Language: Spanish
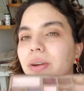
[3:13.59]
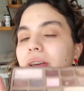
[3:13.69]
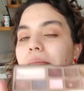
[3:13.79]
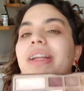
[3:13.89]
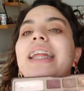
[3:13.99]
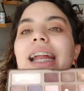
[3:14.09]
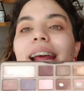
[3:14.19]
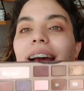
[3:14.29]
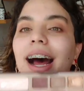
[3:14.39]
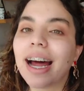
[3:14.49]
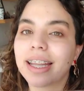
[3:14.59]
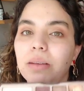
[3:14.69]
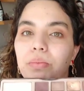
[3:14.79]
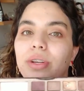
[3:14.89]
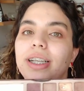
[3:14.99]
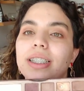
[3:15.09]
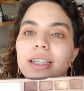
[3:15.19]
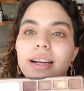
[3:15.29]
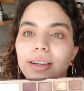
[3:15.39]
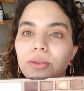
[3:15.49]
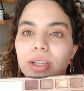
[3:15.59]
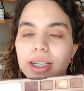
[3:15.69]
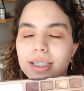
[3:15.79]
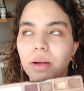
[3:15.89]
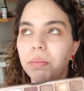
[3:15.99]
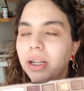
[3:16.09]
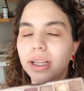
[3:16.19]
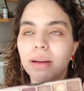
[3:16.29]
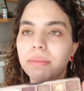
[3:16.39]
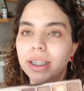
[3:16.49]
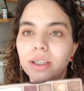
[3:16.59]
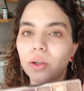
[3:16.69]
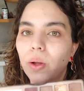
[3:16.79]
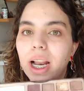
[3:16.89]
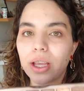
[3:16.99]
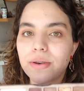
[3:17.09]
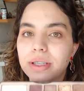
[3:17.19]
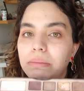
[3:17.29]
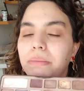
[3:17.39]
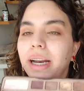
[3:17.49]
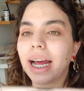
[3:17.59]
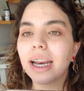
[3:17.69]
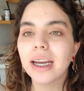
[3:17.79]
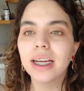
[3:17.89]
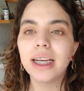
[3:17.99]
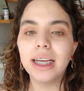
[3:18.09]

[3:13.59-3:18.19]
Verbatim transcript: pero ya me tiene harta porque es la que he utilizado prácticamente todo el año sin parar.